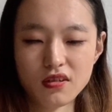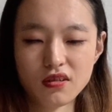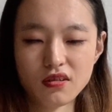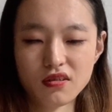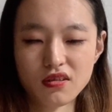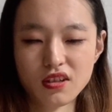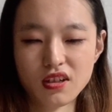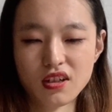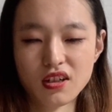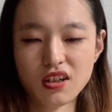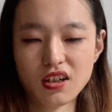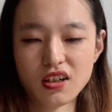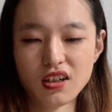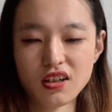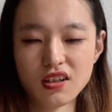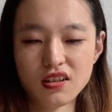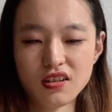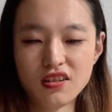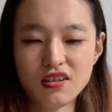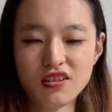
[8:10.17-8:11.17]
そのなん
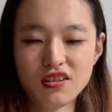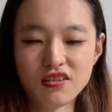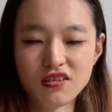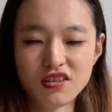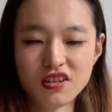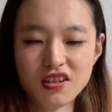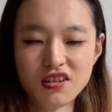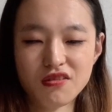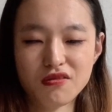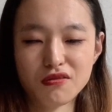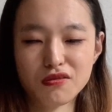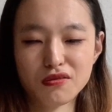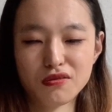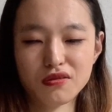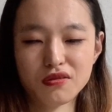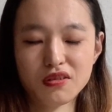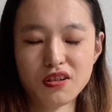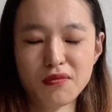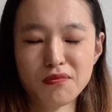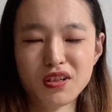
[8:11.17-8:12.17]
か一緒に
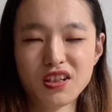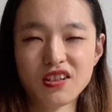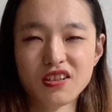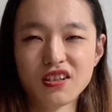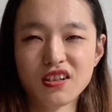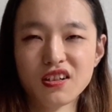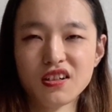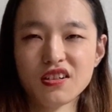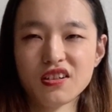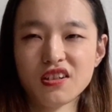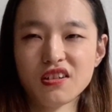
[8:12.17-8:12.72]
こう涙流